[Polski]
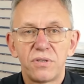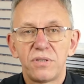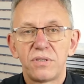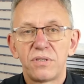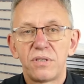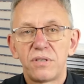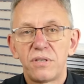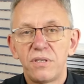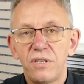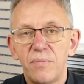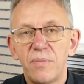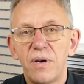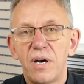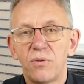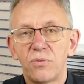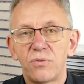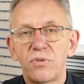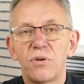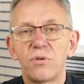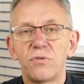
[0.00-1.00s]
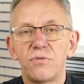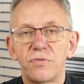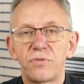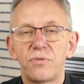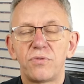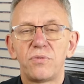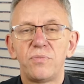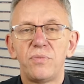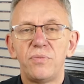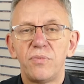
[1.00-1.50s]
Niestety nie ma autorów,
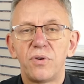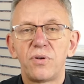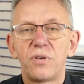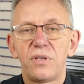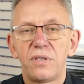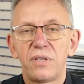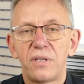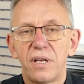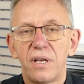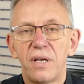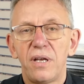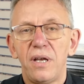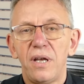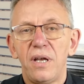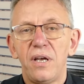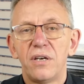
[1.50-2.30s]
którzy by mogli te